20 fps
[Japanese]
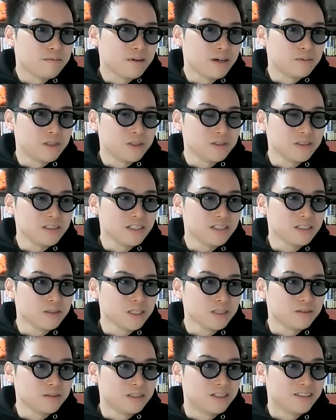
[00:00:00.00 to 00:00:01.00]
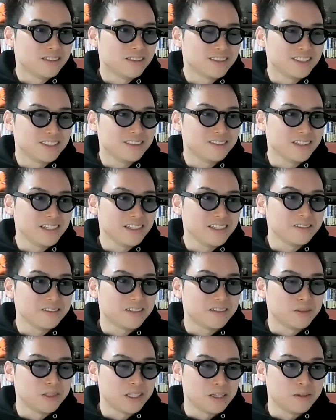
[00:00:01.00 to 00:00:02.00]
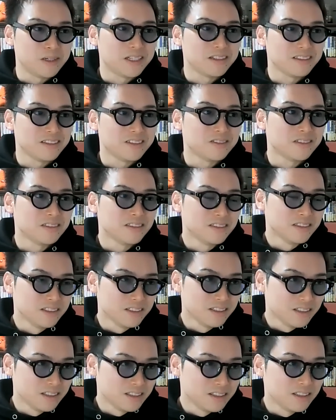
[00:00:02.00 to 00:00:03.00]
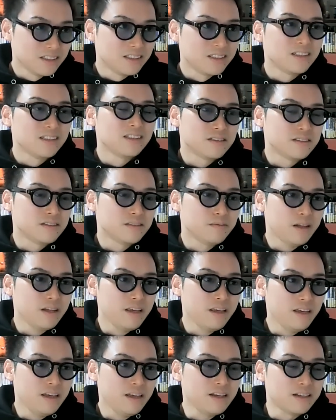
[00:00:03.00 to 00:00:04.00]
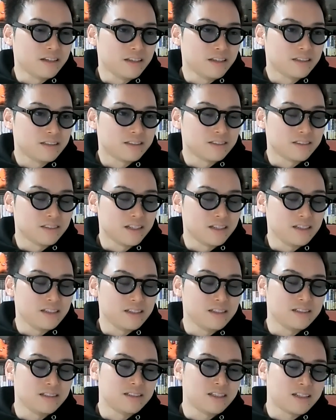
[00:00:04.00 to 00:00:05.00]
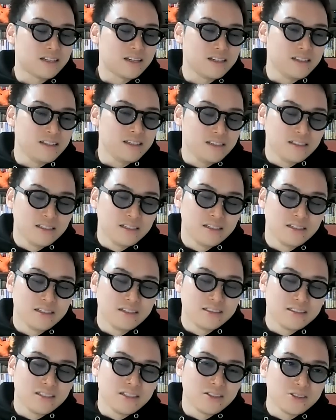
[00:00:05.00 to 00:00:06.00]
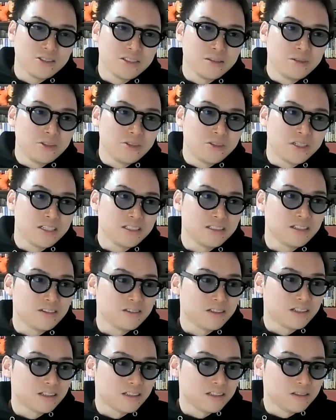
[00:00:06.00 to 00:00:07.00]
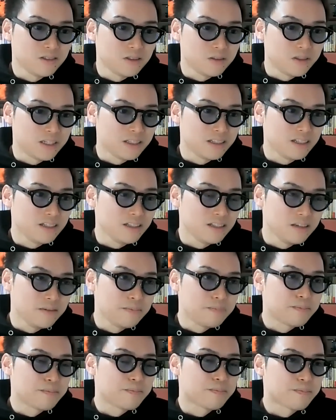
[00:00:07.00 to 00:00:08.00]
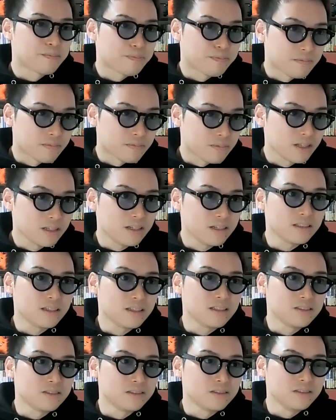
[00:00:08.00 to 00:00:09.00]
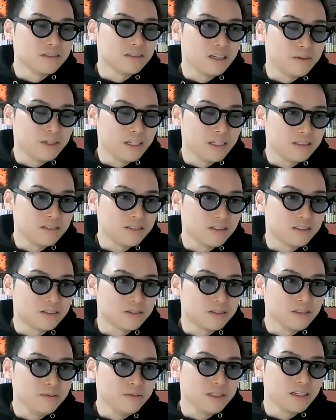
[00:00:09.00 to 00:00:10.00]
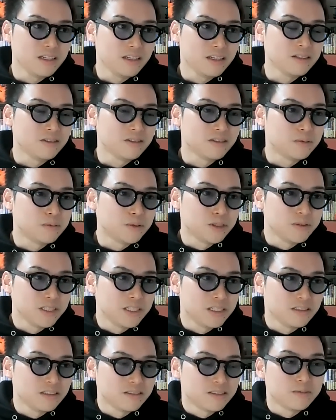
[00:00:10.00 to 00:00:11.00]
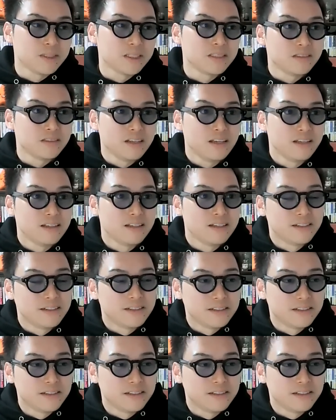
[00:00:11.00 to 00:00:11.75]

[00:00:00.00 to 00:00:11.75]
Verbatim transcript: まあ、ブログがそもそも信用できるのか問題もあるけど、まあ、AI がね、そんなに絶対にちゃんとしたものを返してるかっていうとわかんないんで、確かにそういうエビデンスとかそういう意味でね、いろんなものを見たりをしますよね。